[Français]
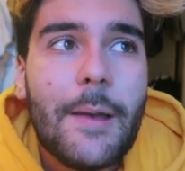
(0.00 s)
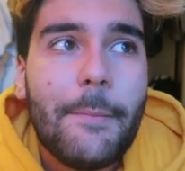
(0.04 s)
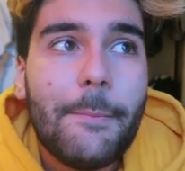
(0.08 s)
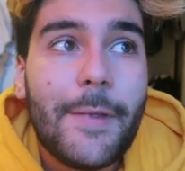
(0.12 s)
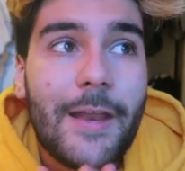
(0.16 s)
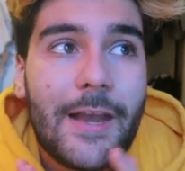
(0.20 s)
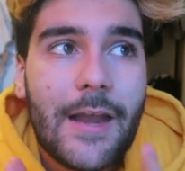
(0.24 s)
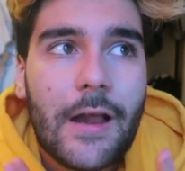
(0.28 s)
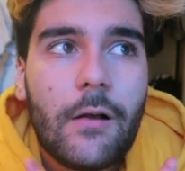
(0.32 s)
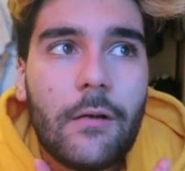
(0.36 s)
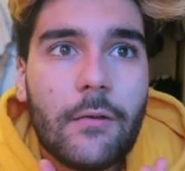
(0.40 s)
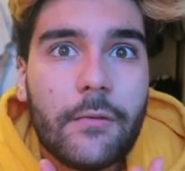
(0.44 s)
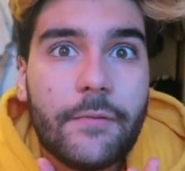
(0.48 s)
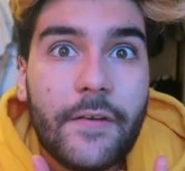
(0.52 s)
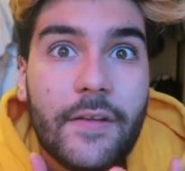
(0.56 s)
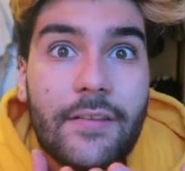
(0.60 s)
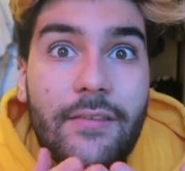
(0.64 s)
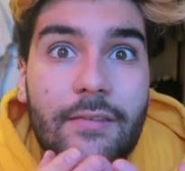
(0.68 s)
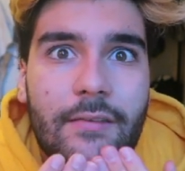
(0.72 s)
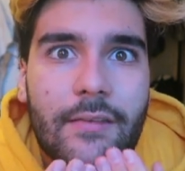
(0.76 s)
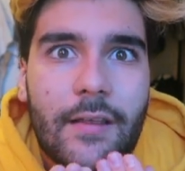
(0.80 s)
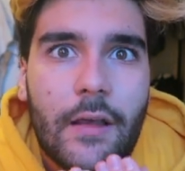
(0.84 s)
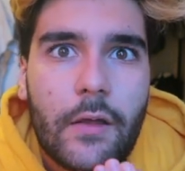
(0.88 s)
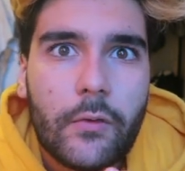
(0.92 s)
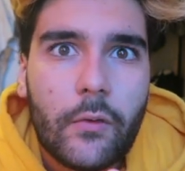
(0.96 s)
Mais là, en
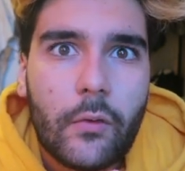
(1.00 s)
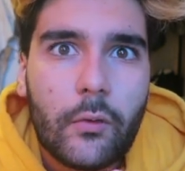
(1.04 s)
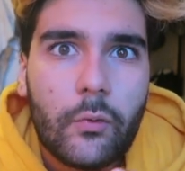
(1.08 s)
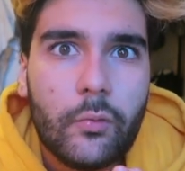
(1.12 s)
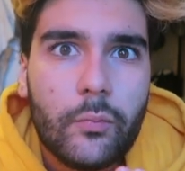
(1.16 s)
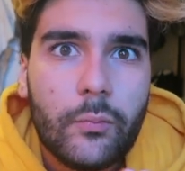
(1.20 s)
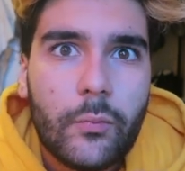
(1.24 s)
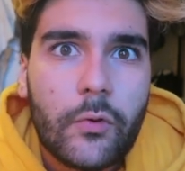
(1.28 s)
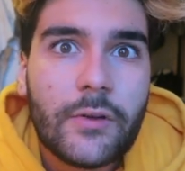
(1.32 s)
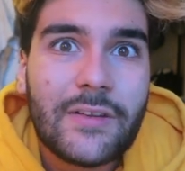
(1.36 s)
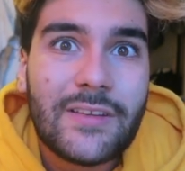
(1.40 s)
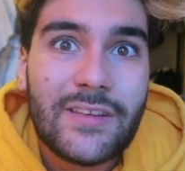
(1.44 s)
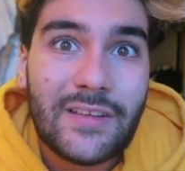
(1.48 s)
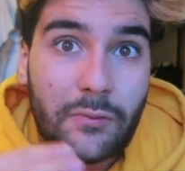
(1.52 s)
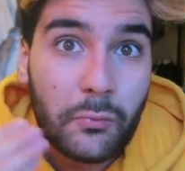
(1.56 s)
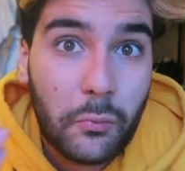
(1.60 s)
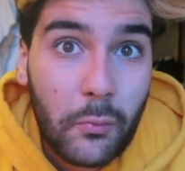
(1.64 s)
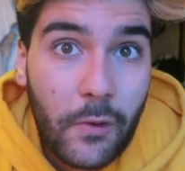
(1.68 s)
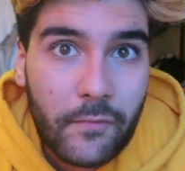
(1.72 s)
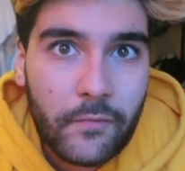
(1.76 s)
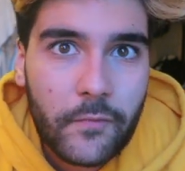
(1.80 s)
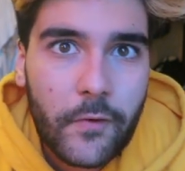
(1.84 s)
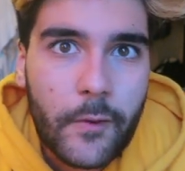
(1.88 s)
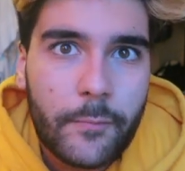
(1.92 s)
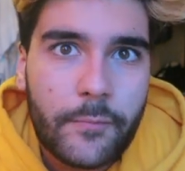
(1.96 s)
fait, c'est un engouement qui est
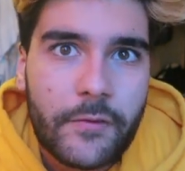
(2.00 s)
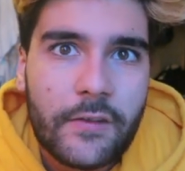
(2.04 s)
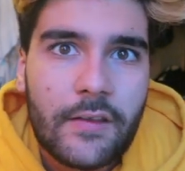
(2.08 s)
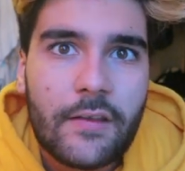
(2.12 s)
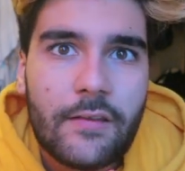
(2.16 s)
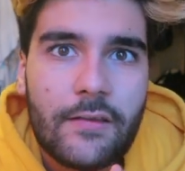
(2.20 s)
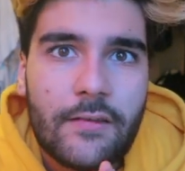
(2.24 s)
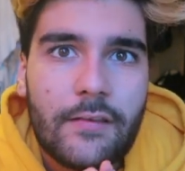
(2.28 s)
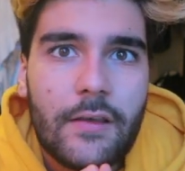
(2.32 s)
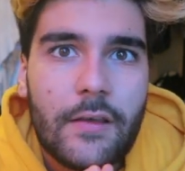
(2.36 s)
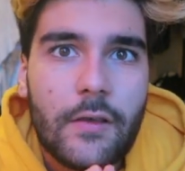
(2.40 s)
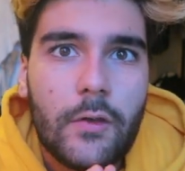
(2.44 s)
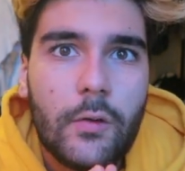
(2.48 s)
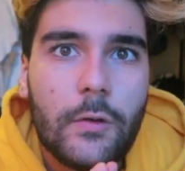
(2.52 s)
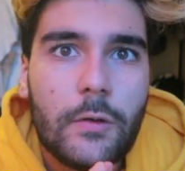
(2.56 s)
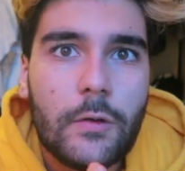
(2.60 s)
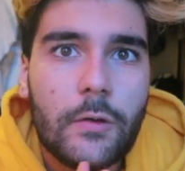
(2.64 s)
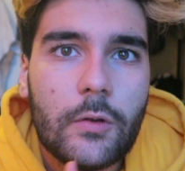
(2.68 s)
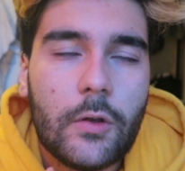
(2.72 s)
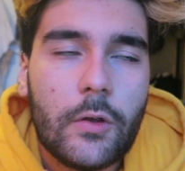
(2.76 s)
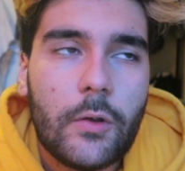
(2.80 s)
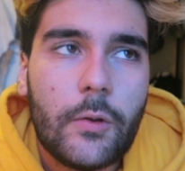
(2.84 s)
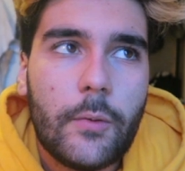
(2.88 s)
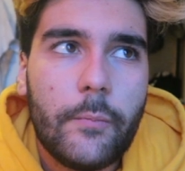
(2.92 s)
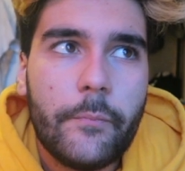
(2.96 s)
trois fois pire, c'est
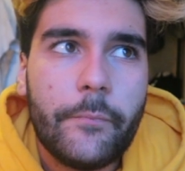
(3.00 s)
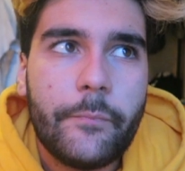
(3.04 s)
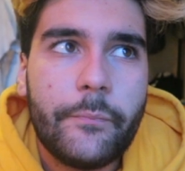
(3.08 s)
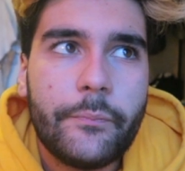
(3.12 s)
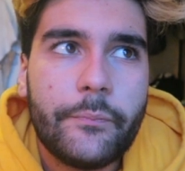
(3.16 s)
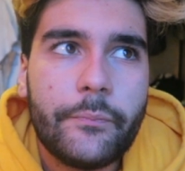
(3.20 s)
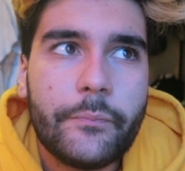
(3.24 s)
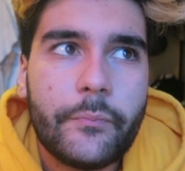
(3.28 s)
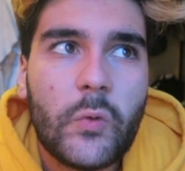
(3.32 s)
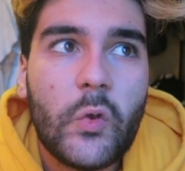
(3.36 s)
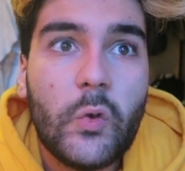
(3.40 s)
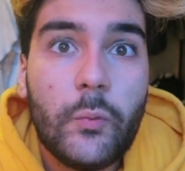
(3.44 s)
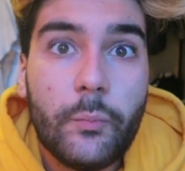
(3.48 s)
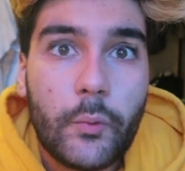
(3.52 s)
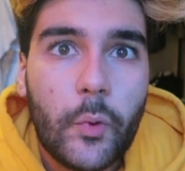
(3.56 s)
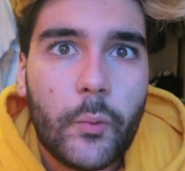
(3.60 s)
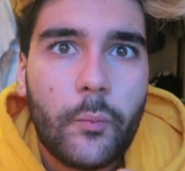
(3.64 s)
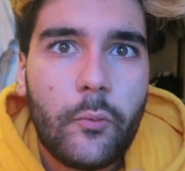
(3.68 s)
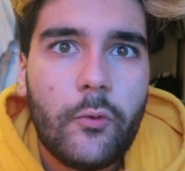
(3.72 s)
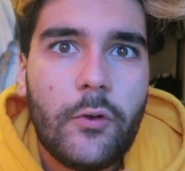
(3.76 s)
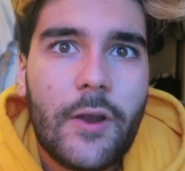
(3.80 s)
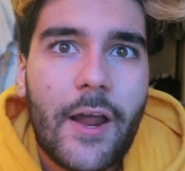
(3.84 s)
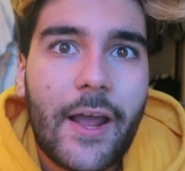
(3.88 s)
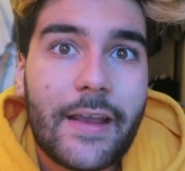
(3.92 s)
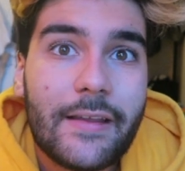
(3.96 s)
une, une
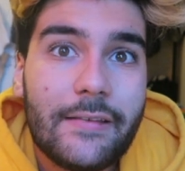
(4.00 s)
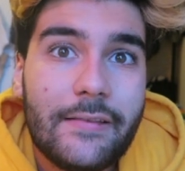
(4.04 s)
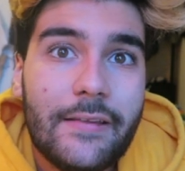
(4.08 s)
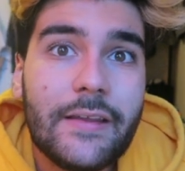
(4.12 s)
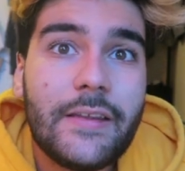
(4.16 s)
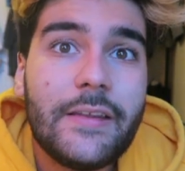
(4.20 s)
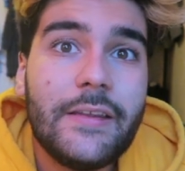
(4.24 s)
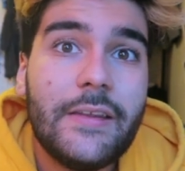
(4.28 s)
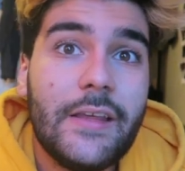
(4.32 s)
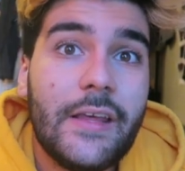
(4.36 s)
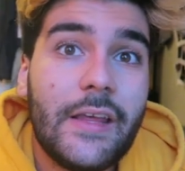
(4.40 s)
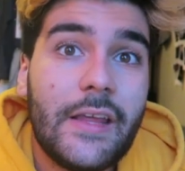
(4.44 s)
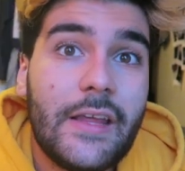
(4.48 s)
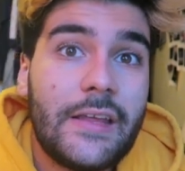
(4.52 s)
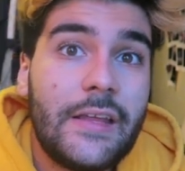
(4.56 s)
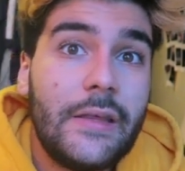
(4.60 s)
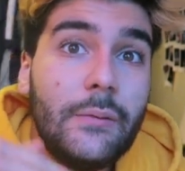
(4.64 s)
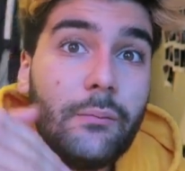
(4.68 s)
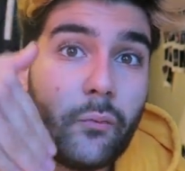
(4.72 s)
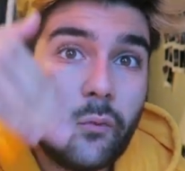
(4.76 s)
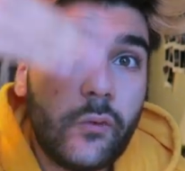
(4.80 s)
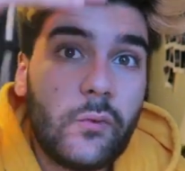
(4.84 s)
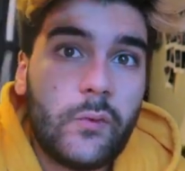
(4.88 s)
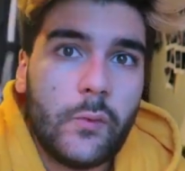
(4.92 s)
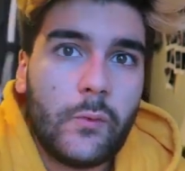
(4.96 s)
popularité qui, est,
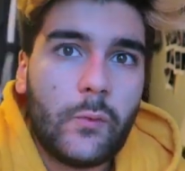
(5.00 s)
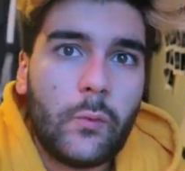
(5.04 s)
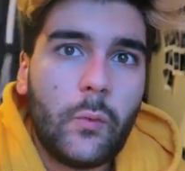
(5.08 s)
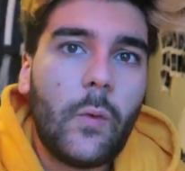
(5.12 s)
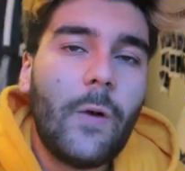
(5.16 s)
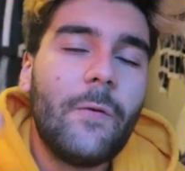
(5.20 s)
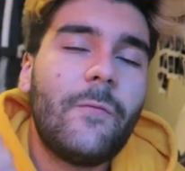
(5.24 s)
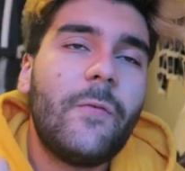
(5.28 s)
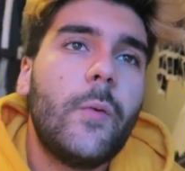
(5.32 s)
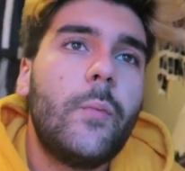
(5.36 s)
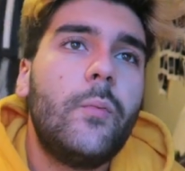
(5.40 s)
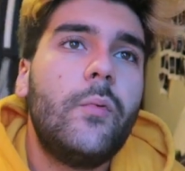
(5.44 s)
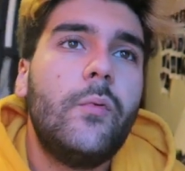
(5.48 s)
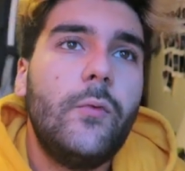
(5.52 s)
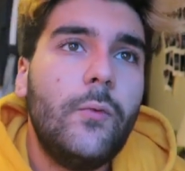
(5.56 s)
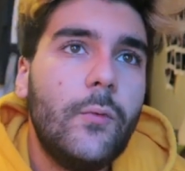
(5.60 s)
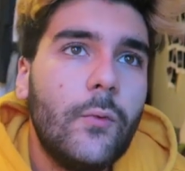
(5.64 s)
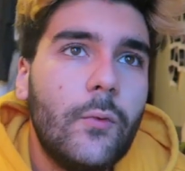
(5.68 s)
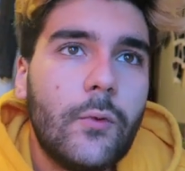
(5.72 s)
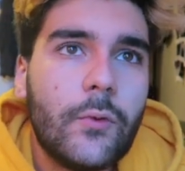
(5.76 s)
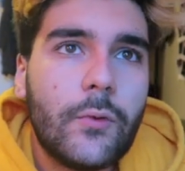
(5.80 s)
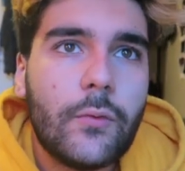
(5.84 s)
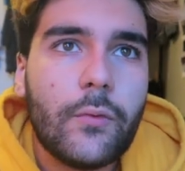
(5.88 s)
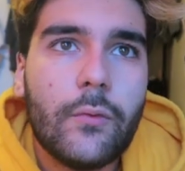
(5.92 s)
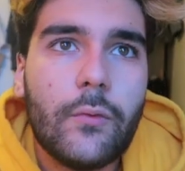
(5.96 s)
qui monte trois fois plus
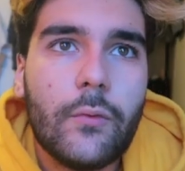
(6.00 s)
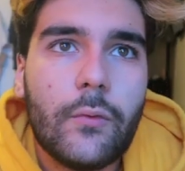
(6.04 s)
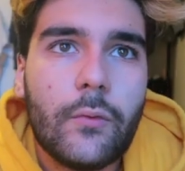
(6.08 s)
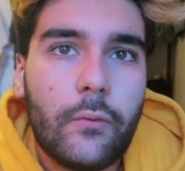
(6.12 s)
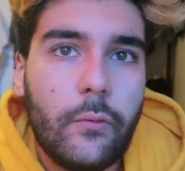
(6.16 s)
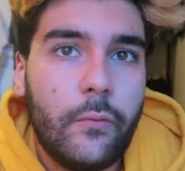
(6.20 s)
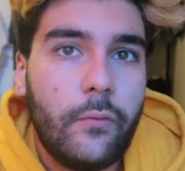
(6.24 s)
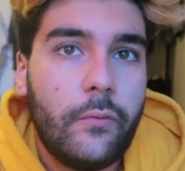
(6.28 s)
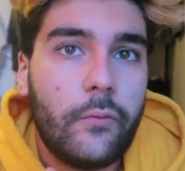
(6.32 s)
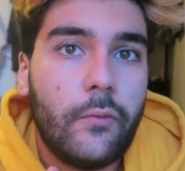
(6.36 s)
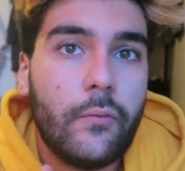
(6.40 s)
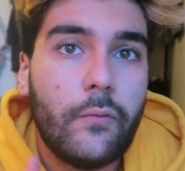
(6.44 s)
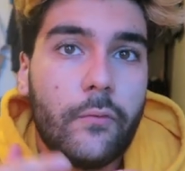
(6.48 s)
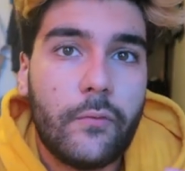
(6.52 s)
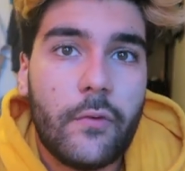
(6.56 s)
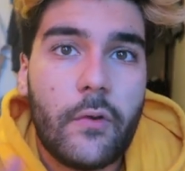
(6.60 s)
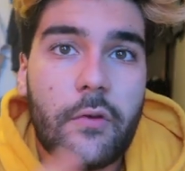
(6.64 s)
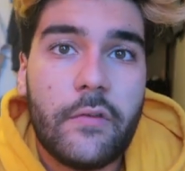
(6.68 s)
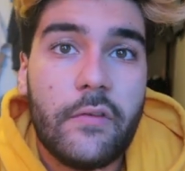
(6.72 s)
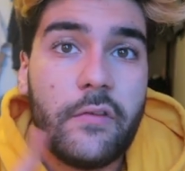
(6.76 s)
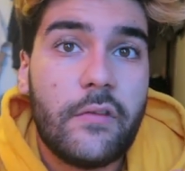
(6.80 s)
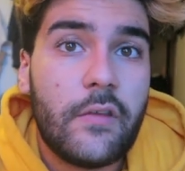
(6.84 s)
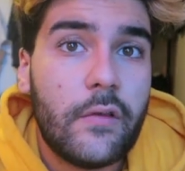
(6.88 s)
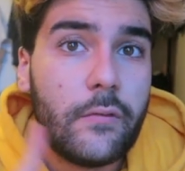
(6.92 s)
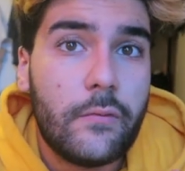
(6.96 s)
haut que, que ce qu'on
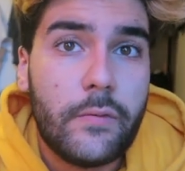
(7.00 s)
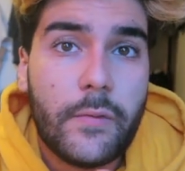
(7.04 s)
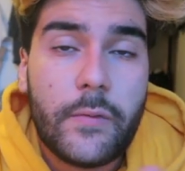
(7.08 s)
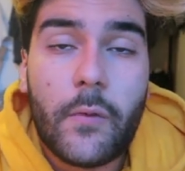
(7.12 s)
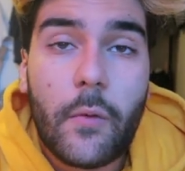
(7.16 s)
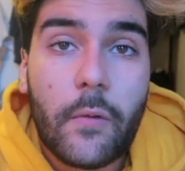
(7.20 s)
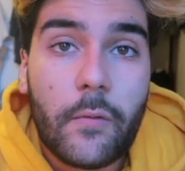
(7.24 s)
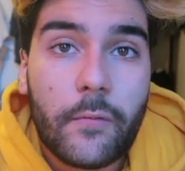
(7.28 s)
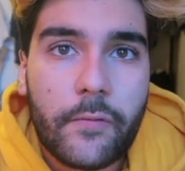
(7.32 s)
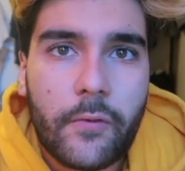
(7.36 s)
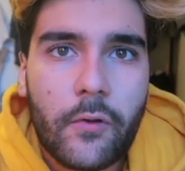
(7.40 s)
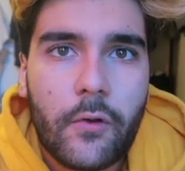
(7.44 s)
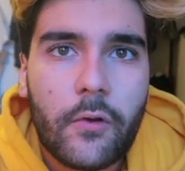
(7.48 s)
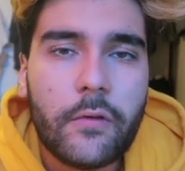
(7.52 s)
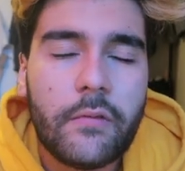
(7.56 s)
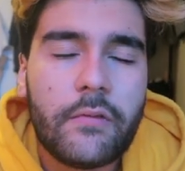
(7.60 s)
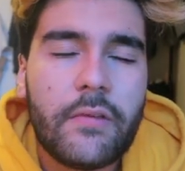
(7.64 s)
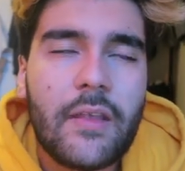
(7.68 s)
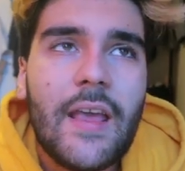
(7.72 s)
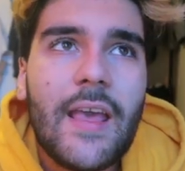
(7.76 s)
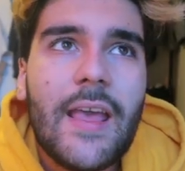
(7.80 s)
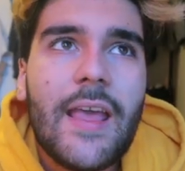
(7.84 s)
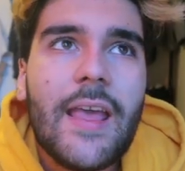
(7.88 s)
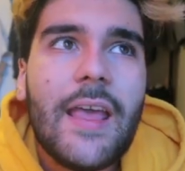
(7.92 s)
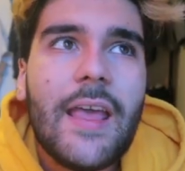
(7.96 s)
voit aux États-Unis en France.